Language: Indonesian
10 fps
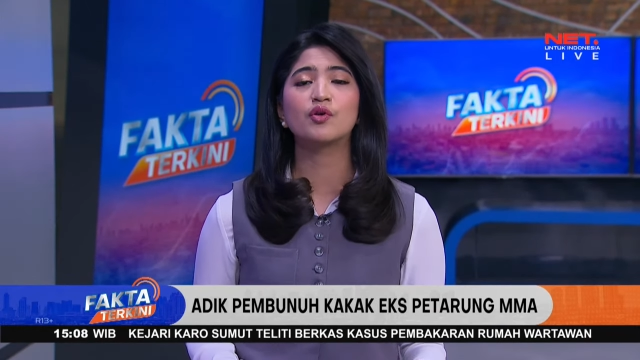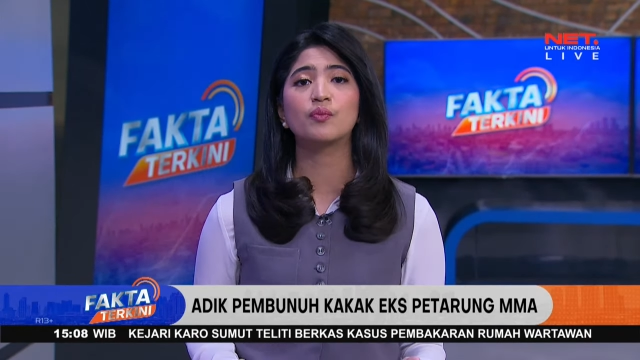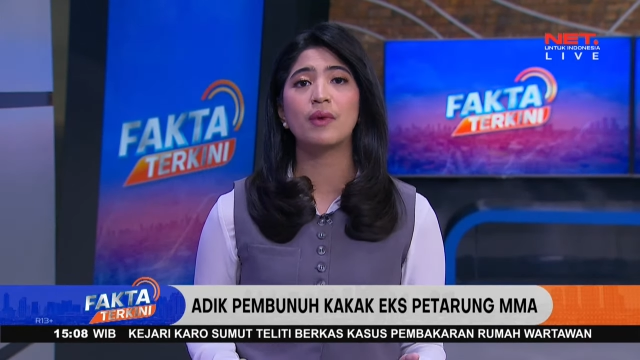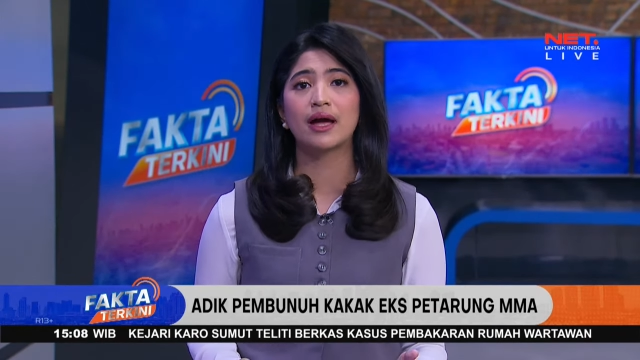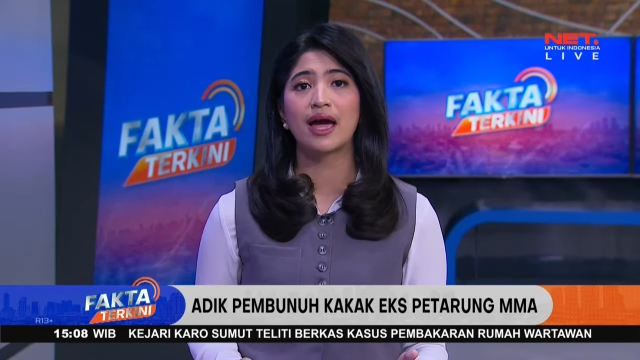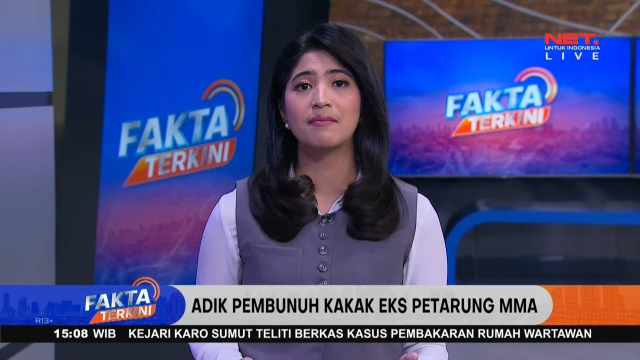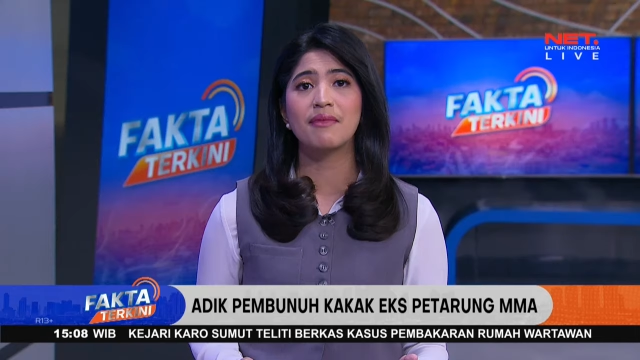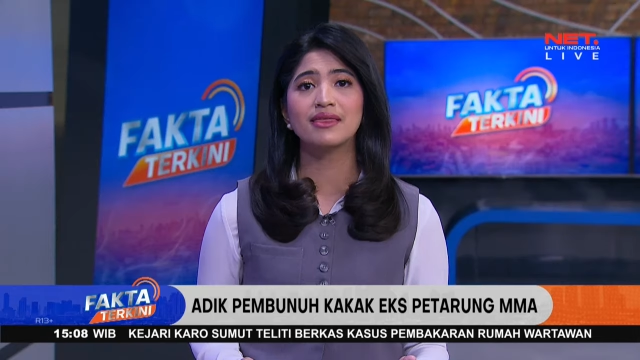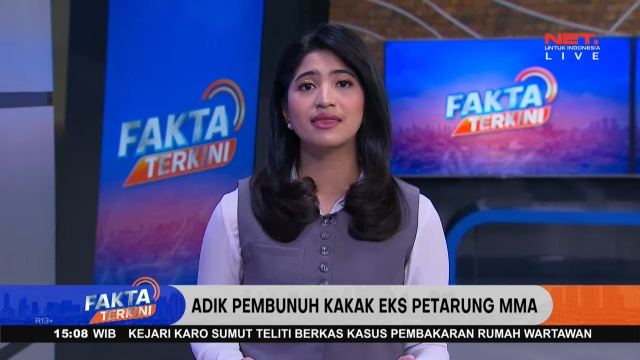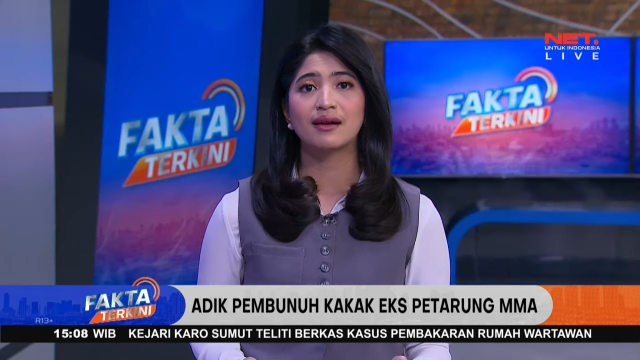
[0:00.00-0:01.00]
merupakan
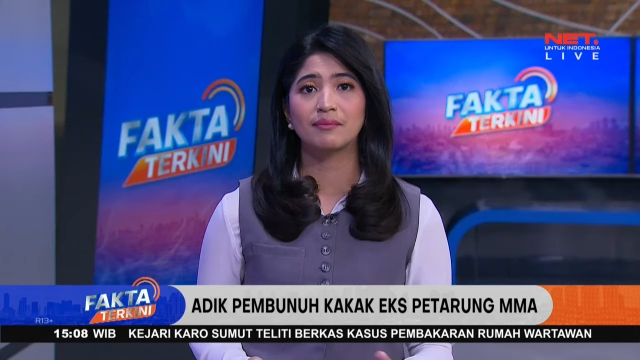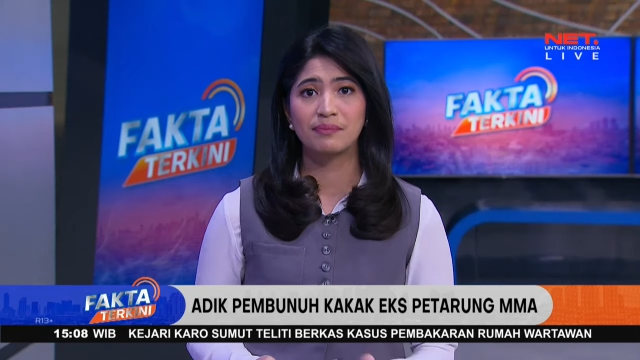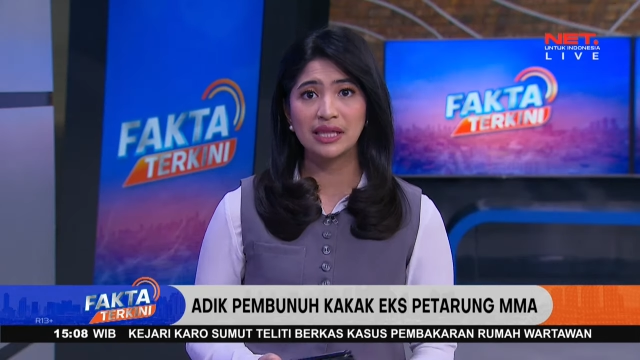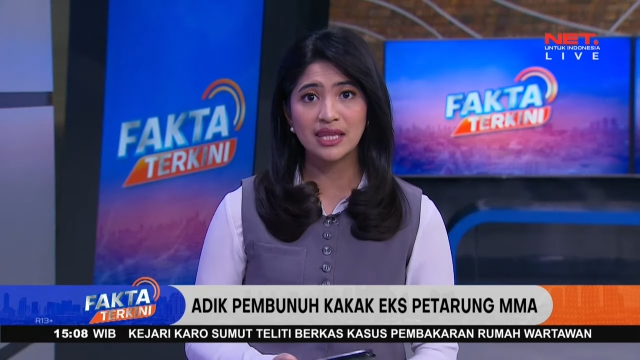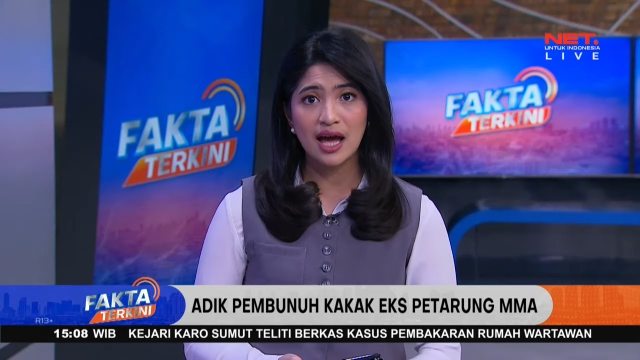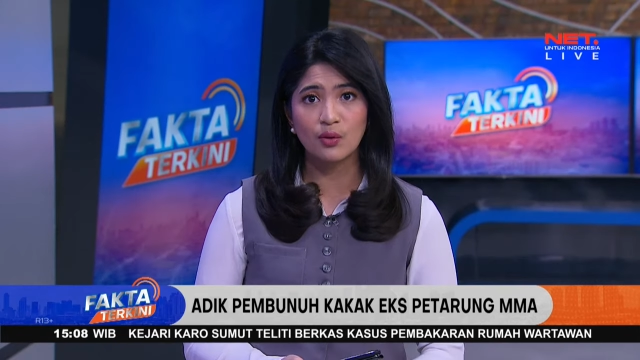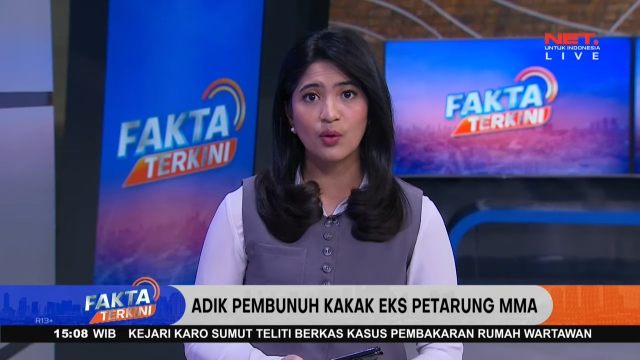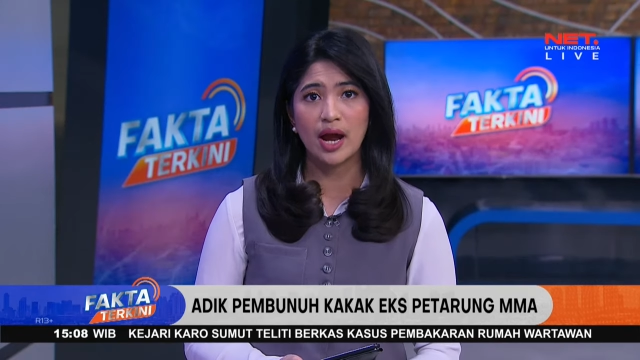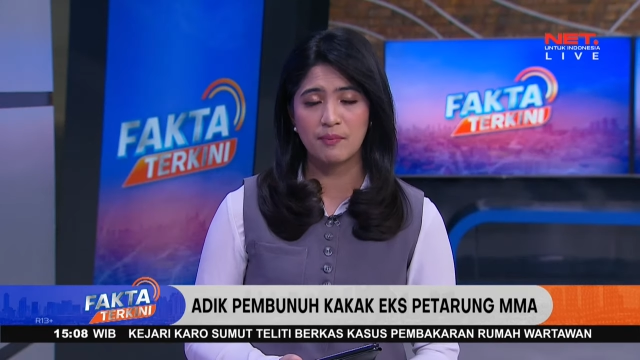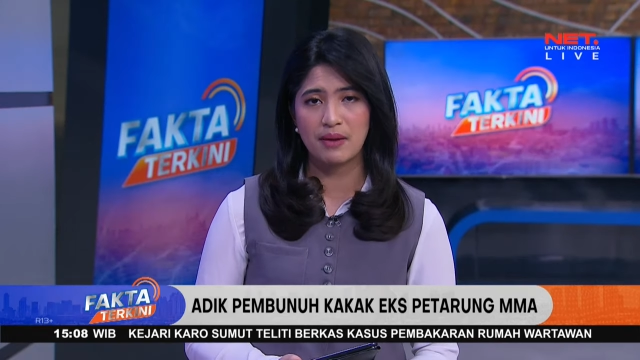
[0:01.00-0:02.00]
mantan
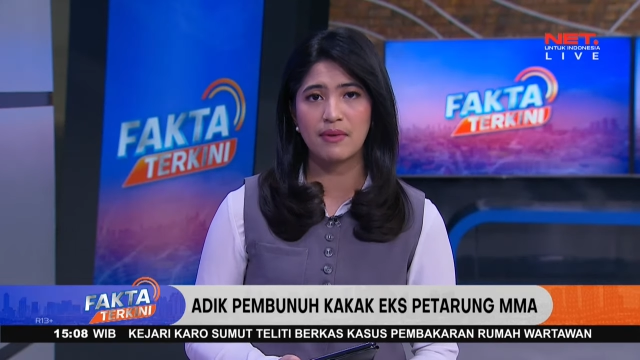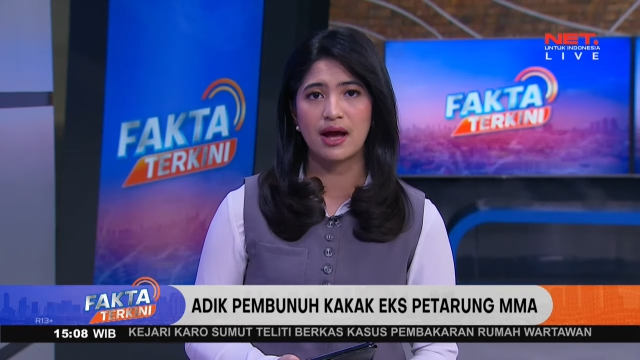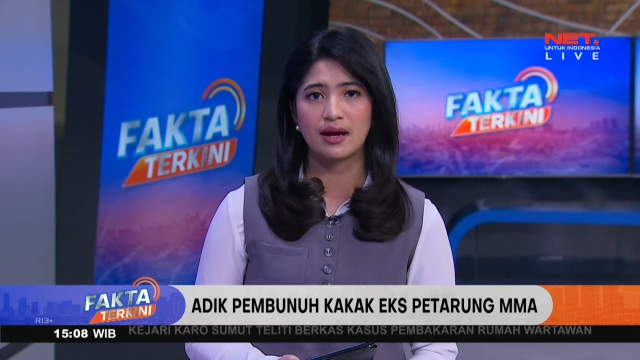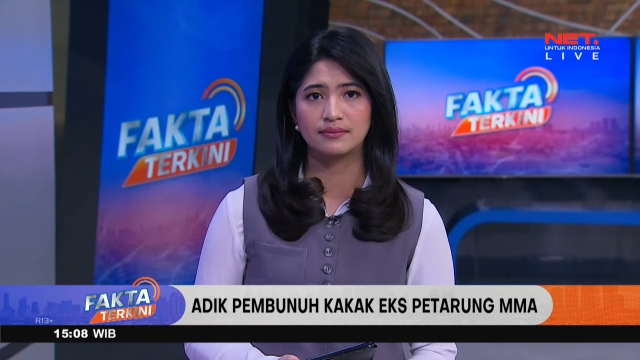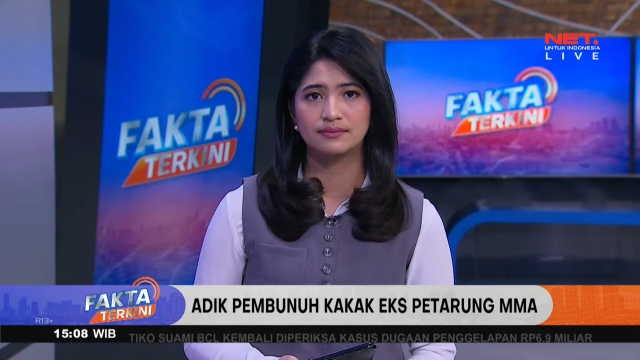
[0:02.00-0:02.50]
pentarung MMA.